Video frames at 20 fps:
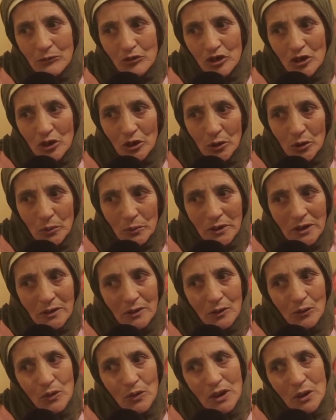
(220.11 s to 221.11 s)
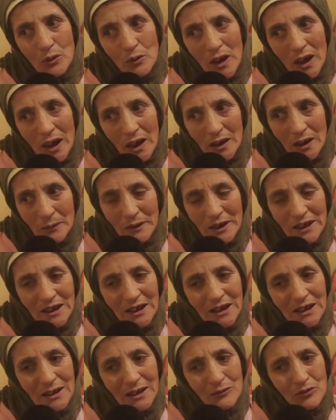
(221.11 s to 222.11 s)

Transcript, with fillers: نمشي للعروبيه تقول لي واخا لو بغيتيني